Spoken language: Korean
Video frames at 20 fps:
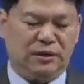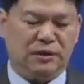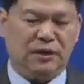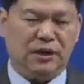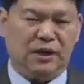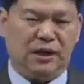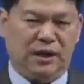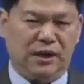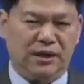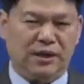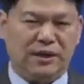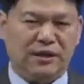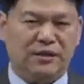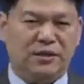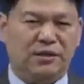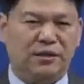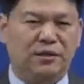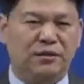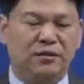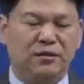
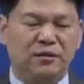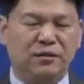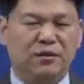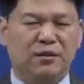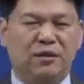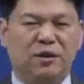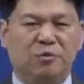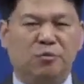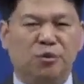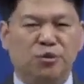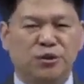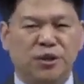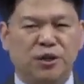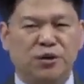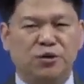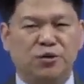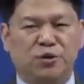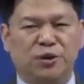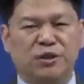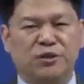하나님께서 모세를
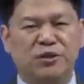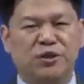통해서